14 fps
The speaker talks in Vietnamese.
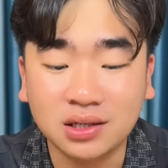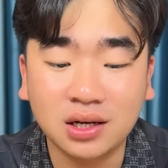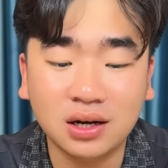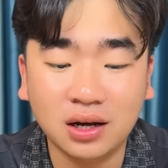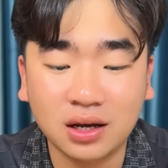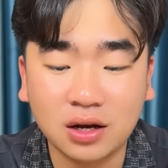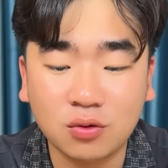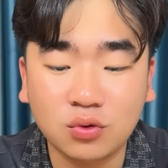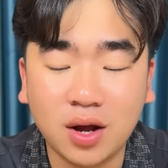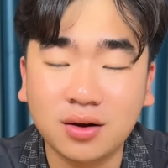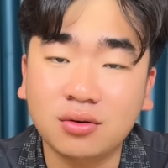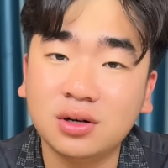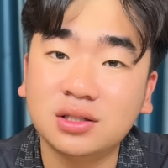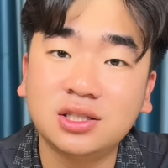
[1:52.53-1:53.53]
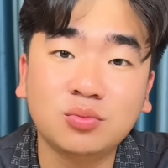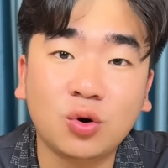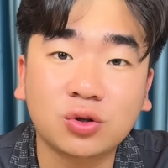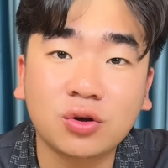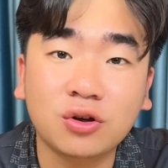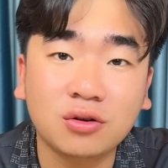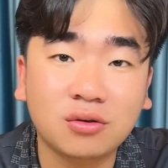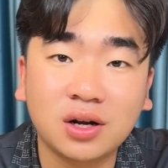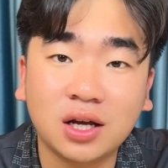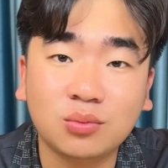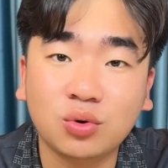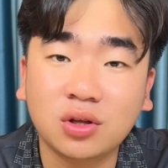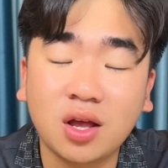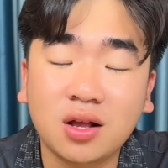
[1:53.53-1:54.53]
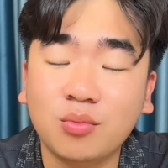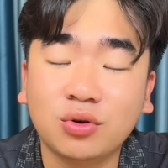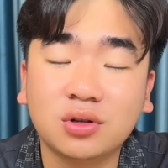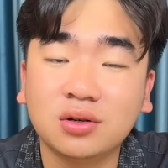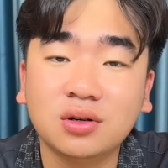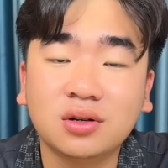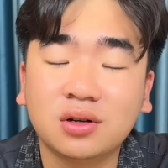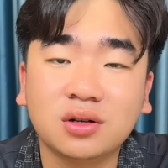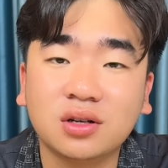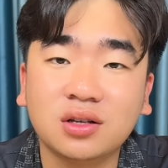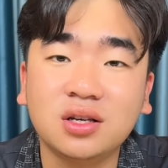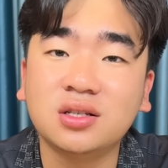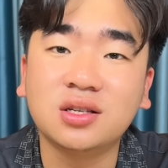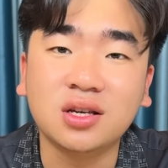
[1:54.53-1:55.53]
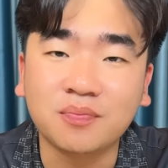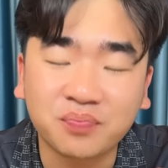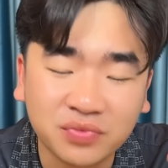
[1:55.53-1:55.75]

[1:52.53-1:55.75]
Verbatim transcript: nhất là cái công đoạn gọi là chiên bột thôi còn lại một tất cả mọi thứ là easy